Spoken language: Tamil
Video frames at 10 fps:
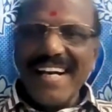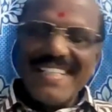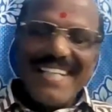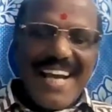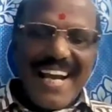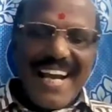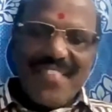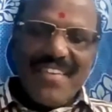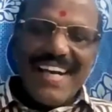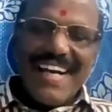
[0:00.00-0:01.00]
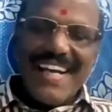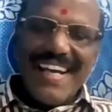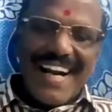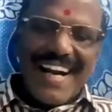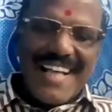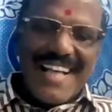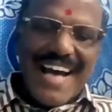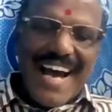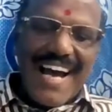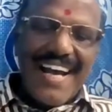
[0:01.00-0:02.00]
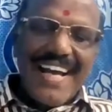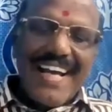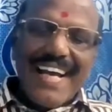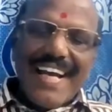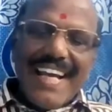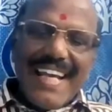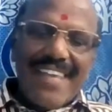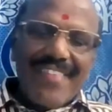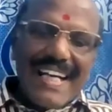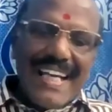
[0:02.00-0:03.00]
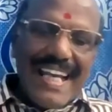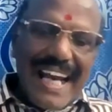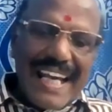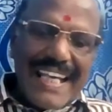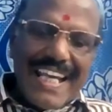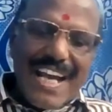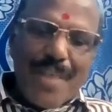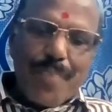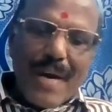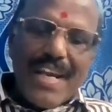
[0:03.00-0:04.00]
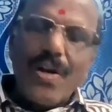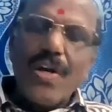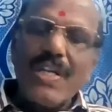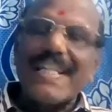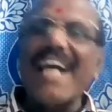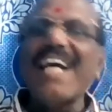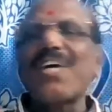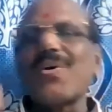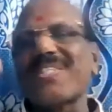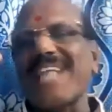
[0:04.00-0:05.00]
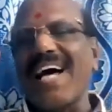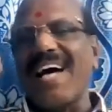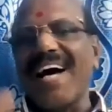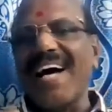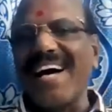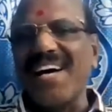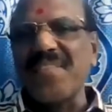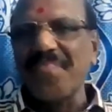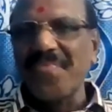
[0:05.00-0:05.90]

லட்சிய கவிஞர் லிங்கராசா இவர் இலக்கிய பணிகளோ தங்க ரோசா ஆஹா